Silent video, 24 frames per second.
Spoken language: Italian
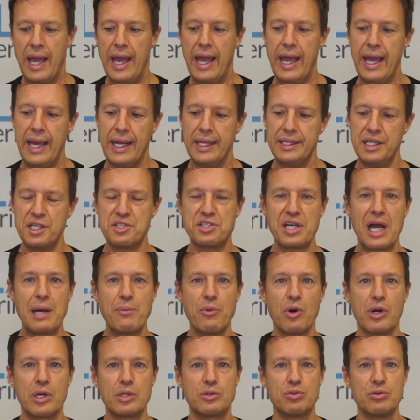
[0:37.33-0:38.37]
e
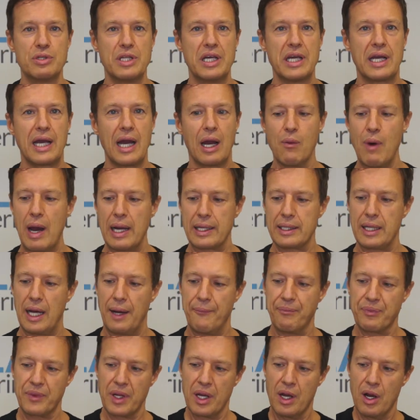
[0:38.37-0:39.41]
diciamo che tu dica,
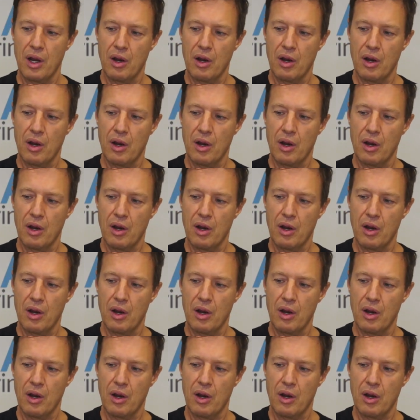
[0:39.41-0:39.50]
guarda,